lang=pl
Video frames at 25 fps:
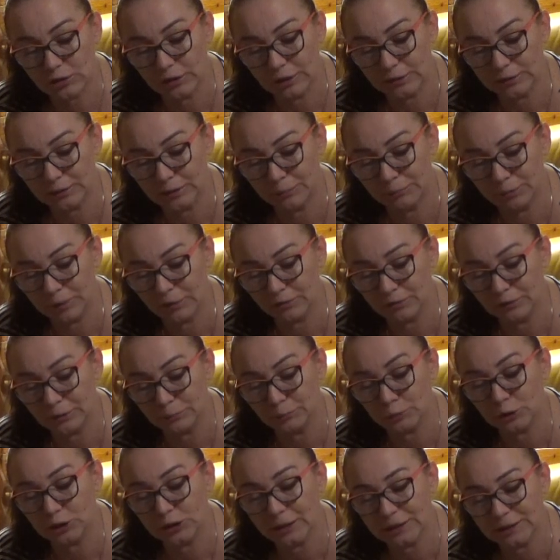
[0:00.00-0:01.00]
tak naprawdę
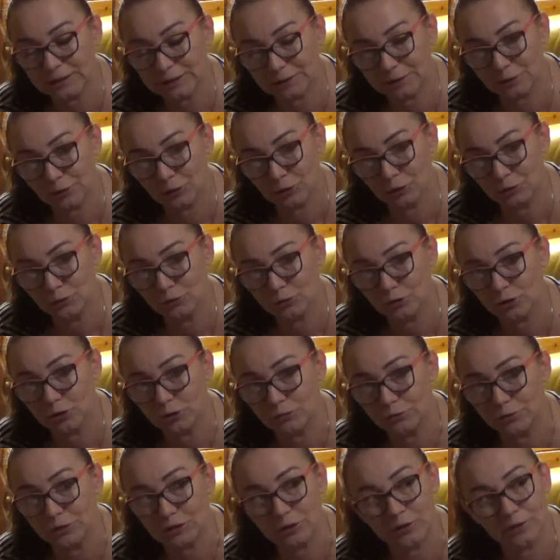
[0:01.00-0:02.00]
przez to,
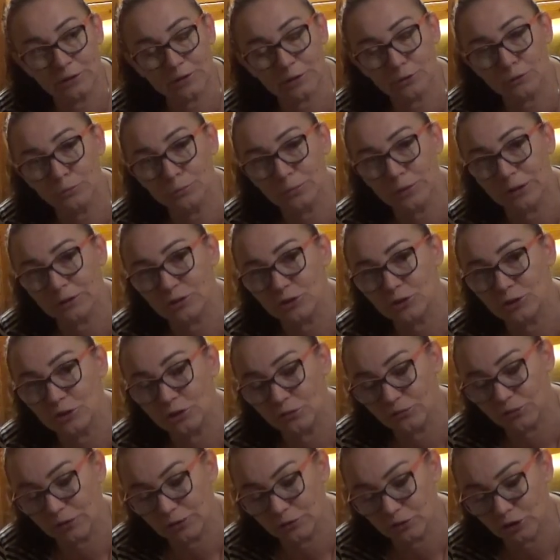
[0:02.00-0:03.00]
że właśnie skupiacie
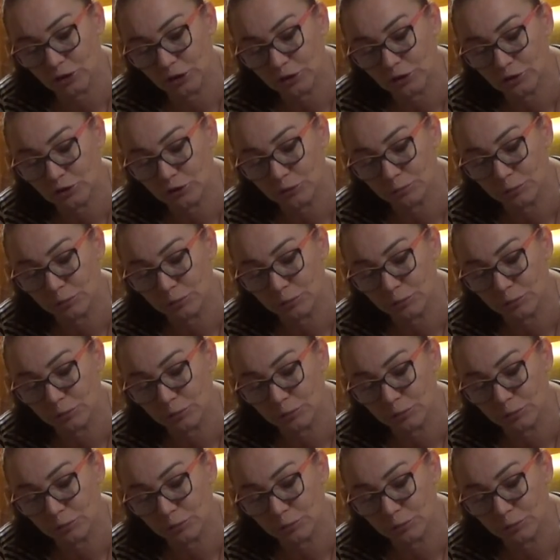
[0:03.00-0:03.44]
się, część